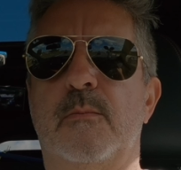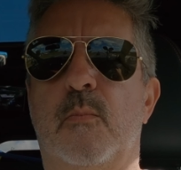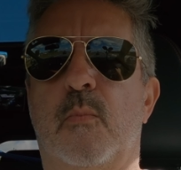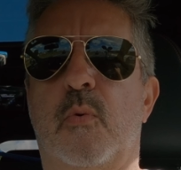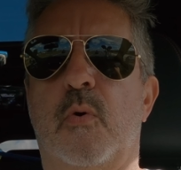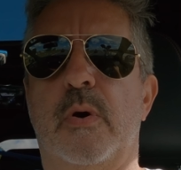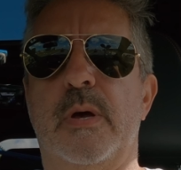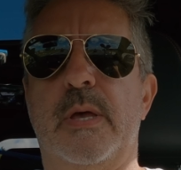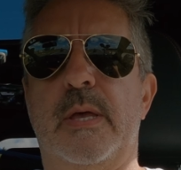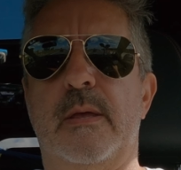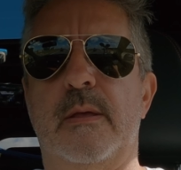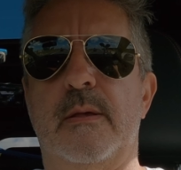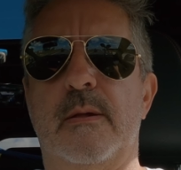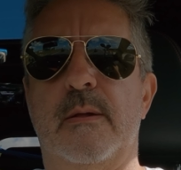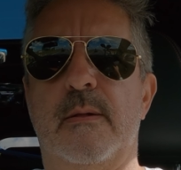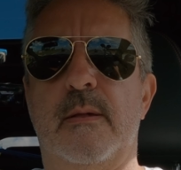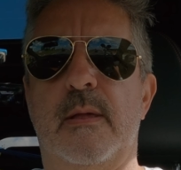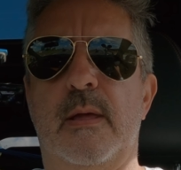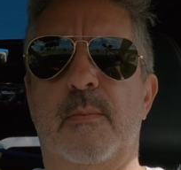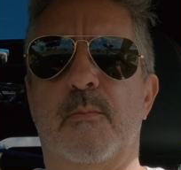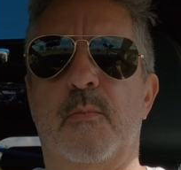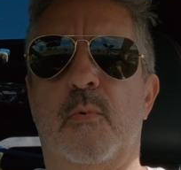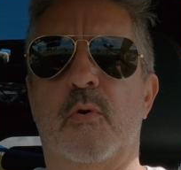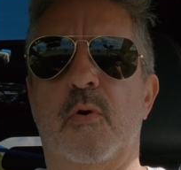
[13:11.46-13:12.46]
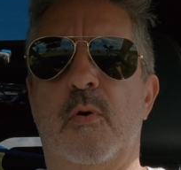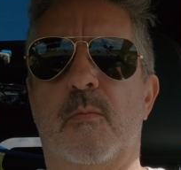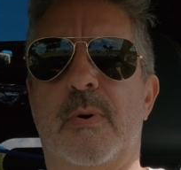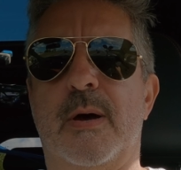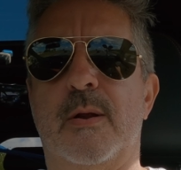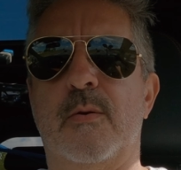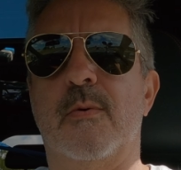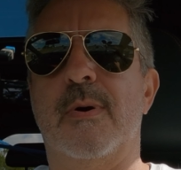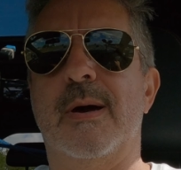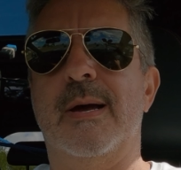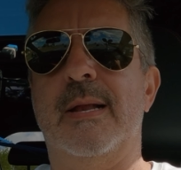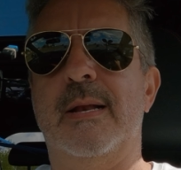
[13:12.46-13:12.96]
voy en modo
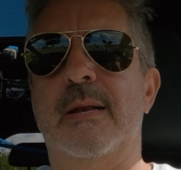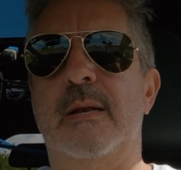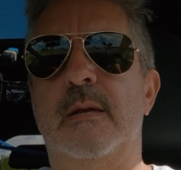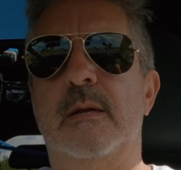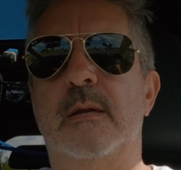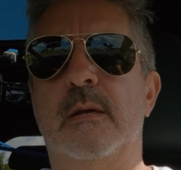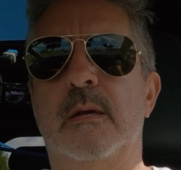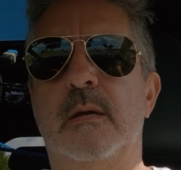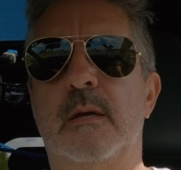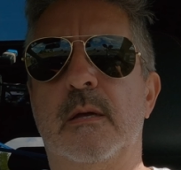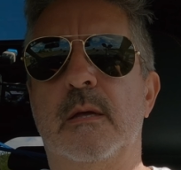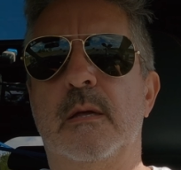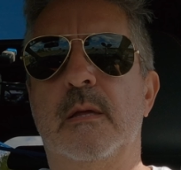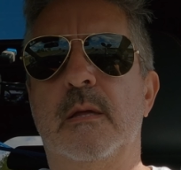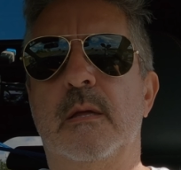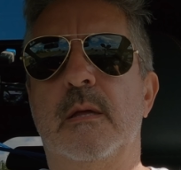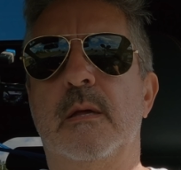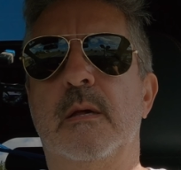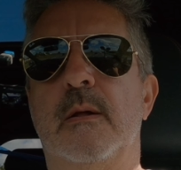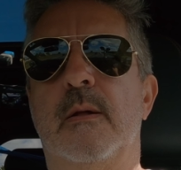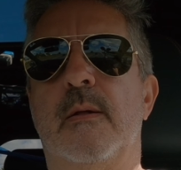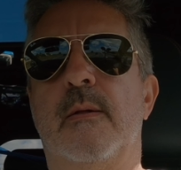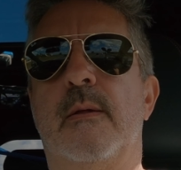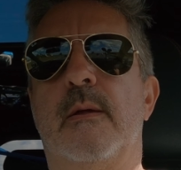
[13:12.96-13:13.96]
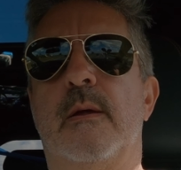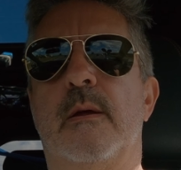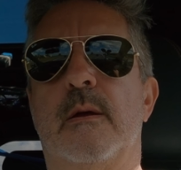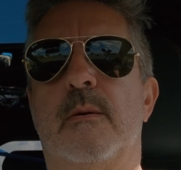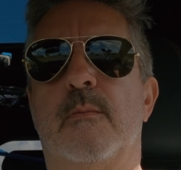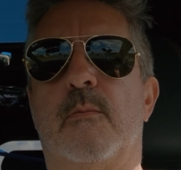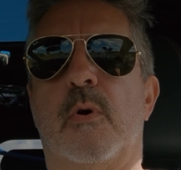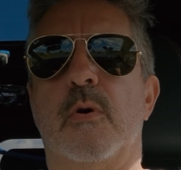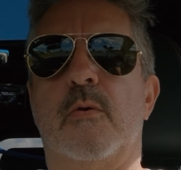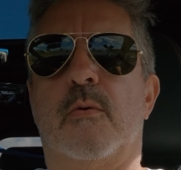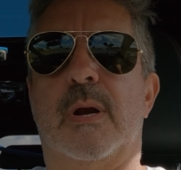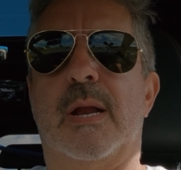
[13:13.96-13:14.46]
manual,
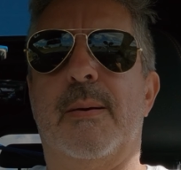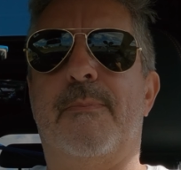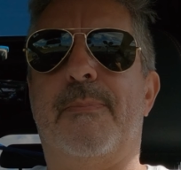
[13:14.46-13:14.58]
voy con las